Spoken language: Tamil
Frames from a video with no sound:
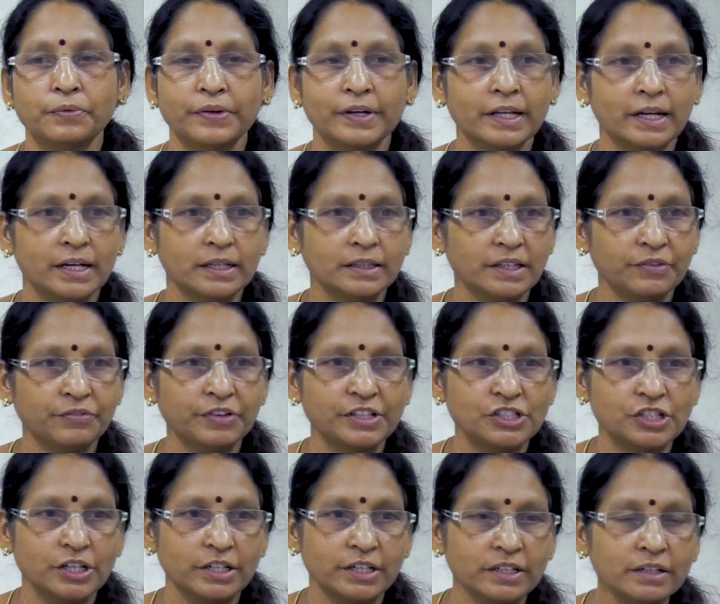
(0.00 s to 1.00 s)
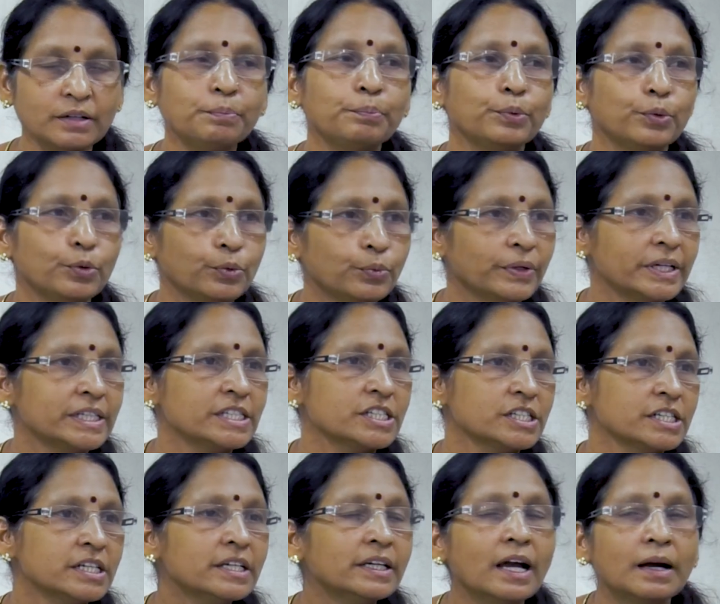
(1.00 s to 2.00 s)
விக்கிரகத்தை வச்சுட்டு பூ
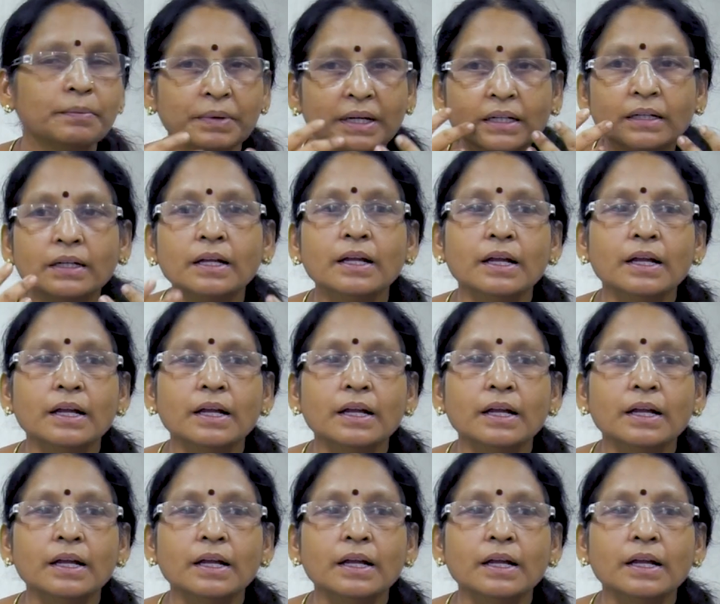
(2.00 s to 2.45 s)
வச்சு நாம்